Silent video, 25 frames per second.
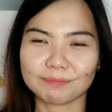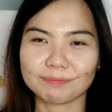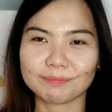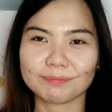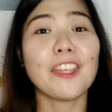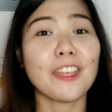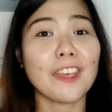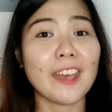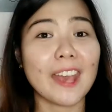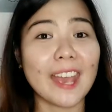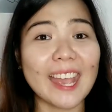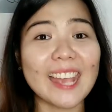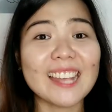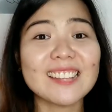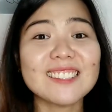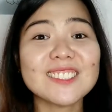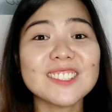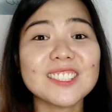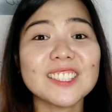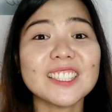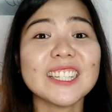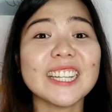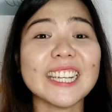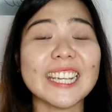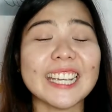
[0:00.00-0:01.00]
The
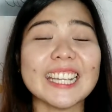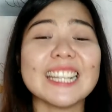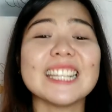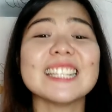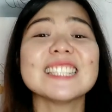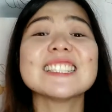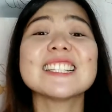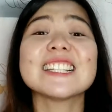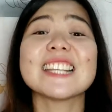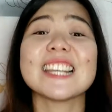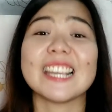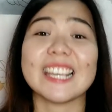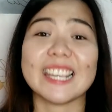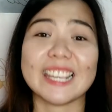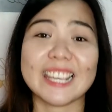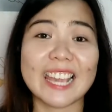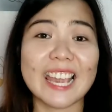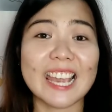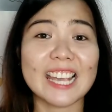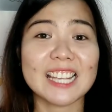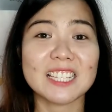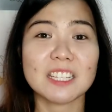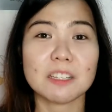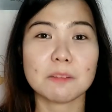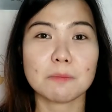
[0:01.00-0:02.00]
answer is
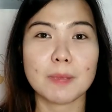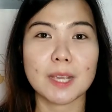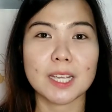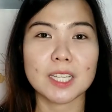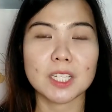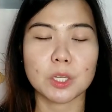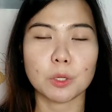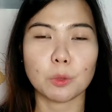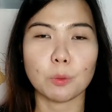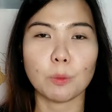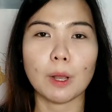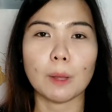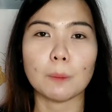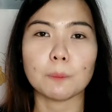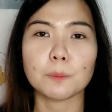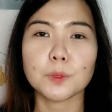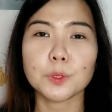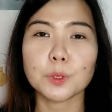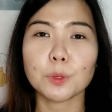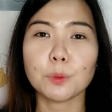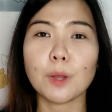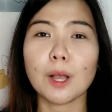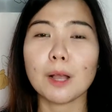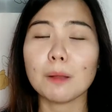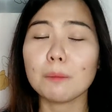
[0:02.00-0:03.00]
yes, Beshiwap.
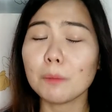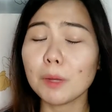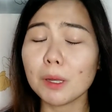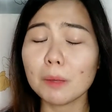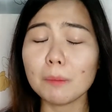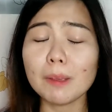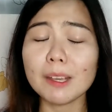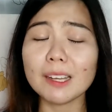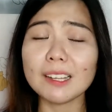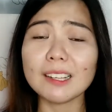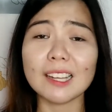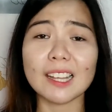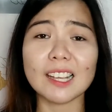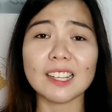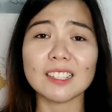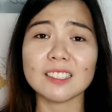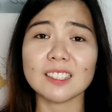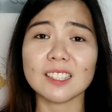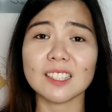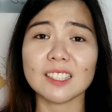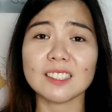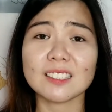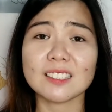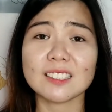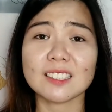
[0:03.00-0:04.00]
So, ang Mobile
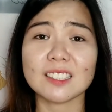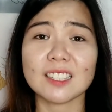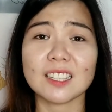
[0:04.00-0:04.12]
Legends